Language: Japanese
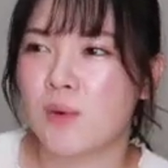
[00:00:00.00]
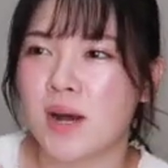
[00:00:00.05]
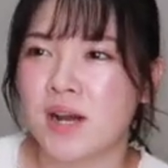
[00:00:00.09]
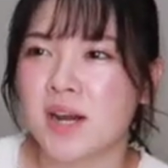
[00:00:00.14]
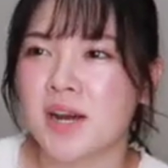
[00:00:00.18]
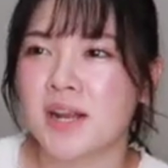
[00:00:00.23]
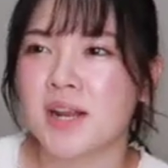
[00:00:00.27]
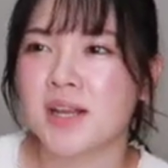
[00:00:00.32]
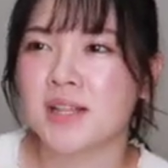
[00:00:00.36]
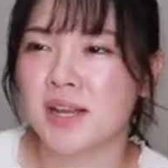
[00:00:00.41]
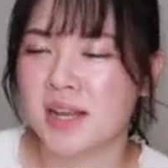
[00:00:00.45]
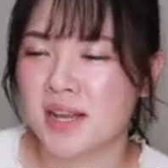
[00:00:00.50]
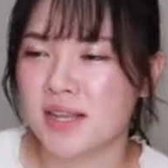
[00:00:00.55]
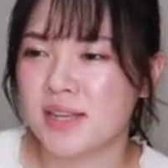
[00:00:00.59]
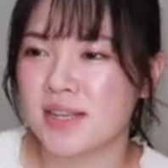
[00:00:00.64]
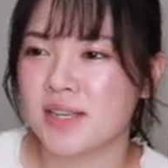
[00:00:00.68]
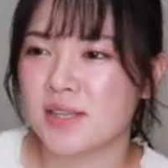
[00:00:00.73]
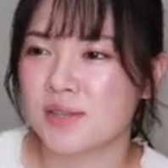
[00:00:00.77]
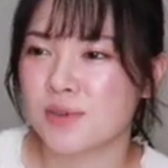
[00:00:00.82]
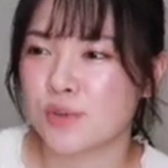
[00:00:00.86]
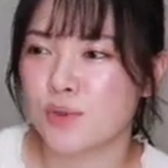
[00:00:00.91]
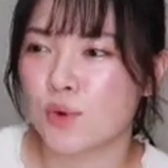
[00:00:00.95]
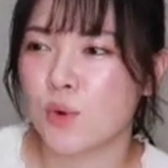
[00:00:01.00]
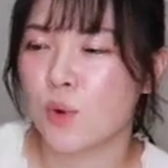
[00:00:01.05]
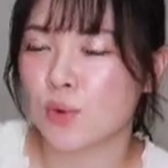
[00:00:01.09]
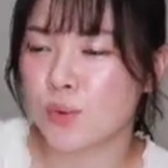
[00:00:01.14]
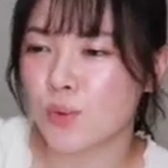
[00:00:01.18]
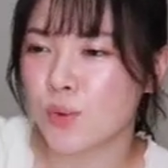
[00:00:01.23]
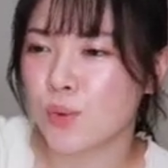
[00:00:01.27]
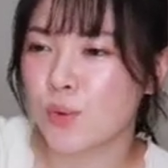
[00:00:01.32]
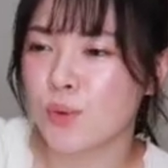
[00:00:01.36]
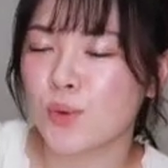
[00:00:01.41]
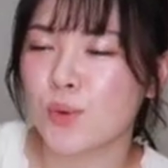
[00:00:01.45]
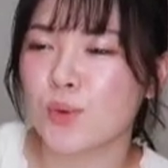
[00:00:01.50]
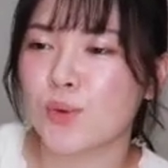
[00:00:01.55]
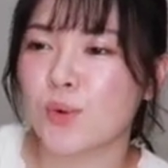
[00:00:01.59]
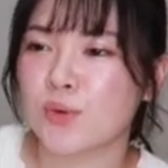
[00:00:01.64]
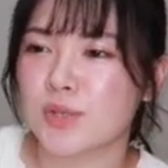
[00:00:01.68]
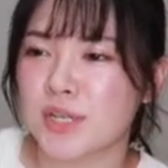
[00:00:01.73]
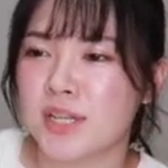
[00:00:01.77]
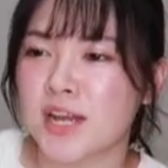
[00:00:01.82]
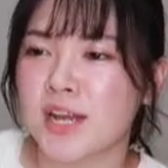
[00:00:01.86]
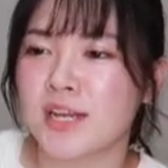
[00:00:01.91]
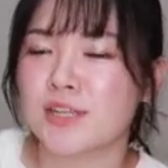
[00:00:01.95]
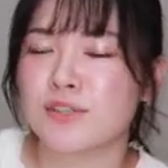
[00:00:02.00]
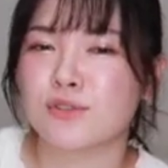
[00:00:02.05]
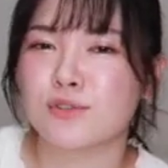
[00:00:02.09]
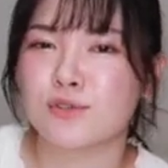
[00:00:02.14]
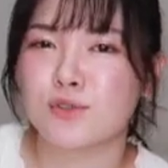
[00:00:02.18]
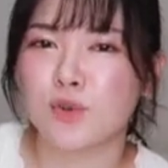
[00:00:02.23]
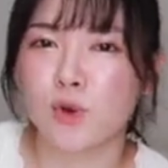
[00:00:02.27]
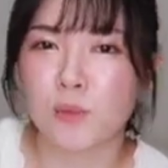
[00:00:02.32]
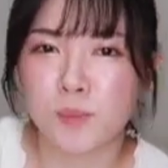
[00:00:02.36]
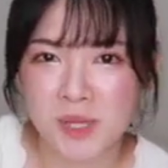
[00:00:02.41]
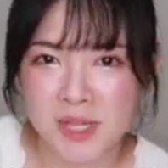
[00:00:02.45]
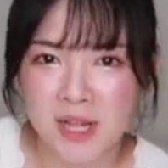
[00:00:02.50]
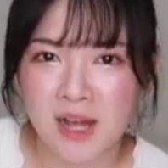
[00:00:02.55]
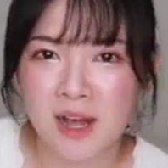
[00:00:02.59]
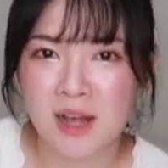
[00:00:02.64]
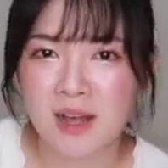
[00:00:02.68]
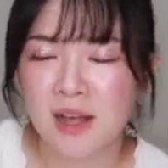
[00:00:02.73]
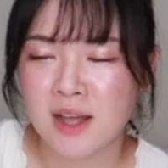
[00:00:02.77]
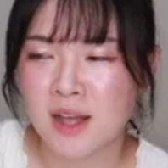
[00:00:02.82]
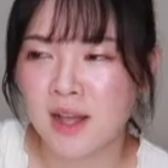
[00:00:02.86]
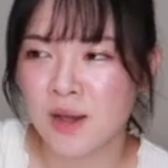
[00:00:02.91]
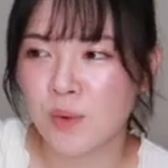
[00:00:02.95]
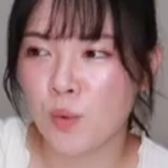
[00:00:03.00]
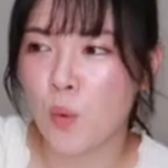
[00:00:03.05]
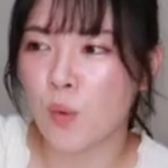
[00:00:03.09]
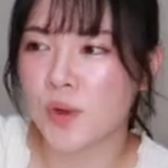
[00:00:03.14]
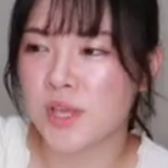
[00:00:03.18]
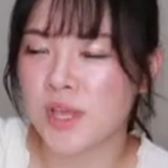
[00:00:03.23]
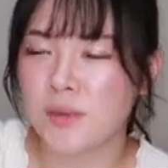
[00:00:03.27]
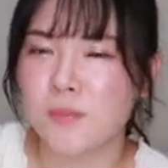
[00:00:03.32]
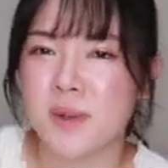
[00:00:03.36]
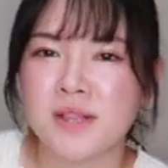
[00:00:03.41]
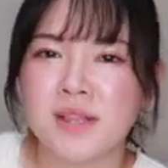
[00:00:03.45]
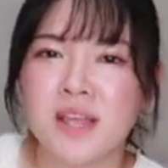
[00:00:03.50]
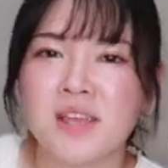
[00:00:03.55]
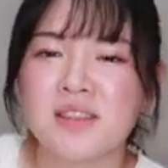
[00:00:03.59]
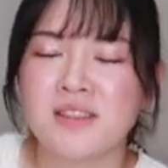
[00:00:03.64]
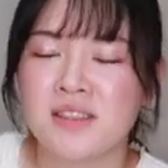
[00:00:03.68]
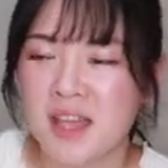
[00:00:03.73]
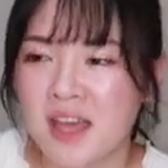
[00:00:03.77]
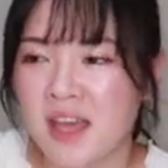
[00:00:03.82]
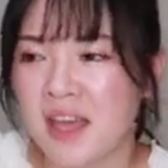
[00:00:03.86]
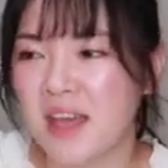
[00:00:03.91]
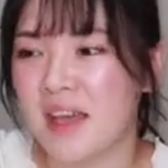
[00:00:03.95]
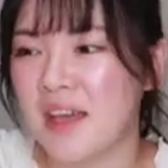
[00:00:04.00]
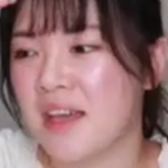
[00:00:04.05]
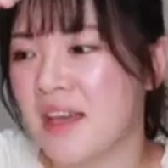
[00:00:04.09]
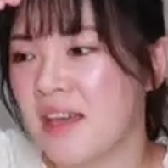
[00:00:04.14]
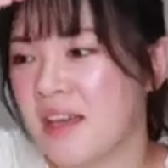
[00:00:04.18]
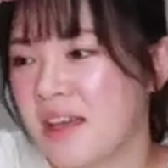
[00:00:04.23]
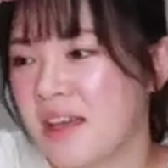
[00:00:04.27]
わからないその男の子に対する呼び名を決めていて、